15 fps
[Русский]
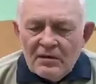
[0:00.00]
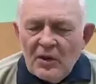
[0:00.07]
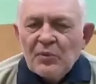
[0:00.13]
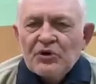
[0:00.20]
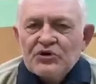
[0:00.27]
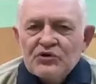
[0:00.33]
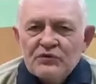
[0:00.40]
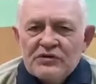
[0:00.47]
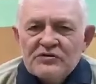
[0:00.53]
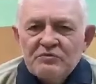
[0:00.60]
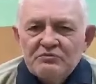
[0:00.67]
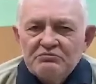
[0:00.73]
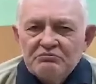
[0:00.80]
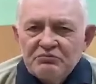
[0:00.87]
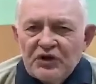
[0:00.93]
я прошу вас,
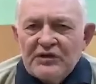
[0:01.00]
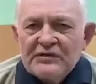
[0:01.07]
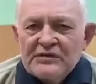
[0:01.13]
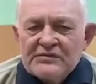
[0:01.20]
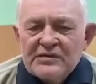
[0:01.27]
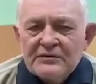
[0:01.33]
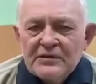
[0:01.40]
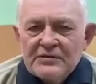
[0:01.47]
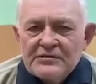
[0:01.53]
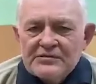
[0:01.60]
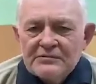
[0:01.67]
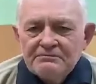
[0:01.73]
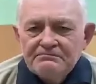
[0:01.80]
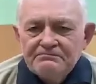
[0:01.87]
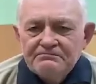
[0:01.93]
молитесь о нас.